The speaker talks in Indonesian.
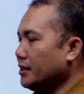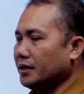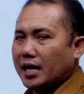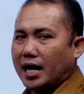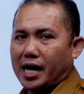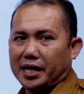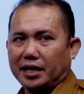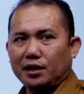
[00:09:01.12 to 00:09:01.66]

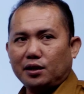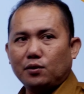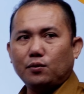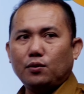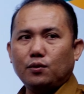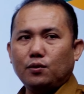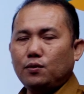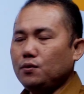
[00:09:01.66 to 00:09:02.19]
cari
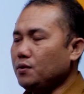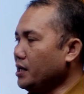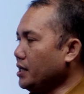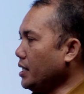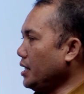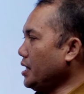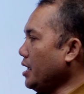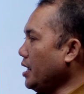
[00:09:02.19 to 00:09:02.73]
dulu
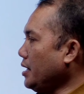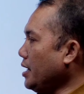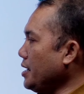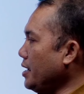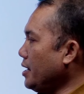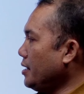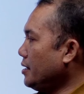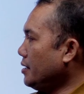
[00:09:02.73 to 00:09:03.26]

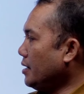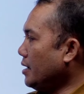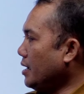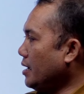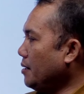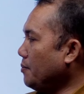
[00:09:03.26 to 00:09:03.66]
rata-ratanya. Nah,